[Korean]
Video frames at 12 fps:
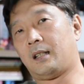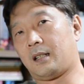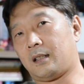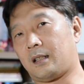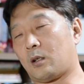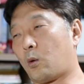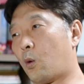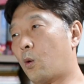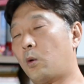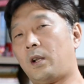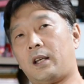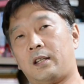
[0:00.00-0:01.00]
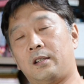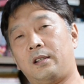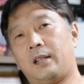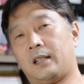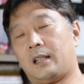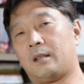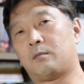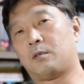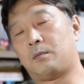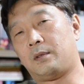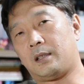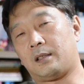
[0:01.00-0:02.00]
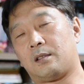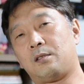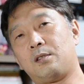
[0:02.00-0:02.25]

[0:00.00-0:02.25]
그러니까 고온에 견뎌야 되는 부분이거든.